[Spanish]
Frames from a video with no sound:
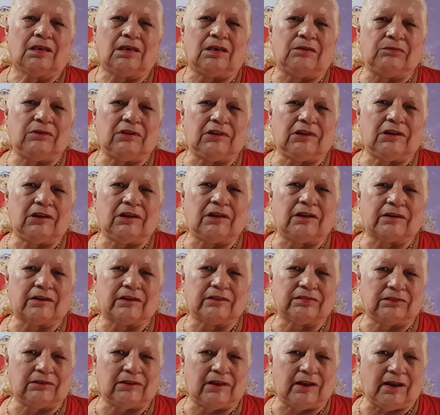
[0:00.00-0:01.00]
que vienen a
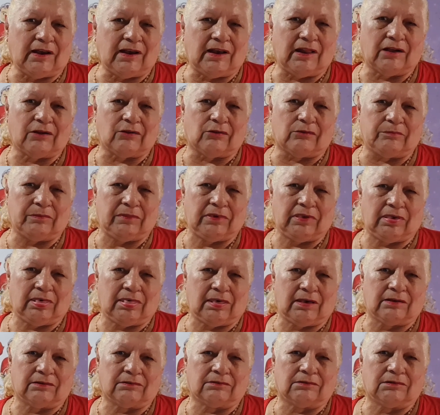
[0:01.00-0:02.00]
retirar la
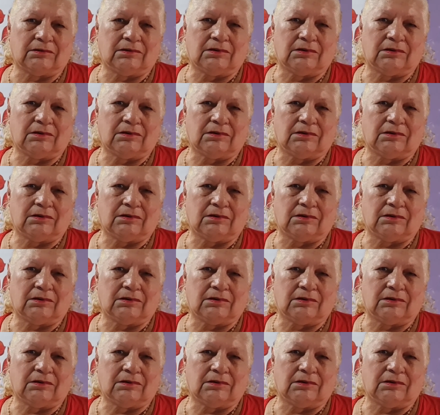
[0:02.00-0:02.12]
comida.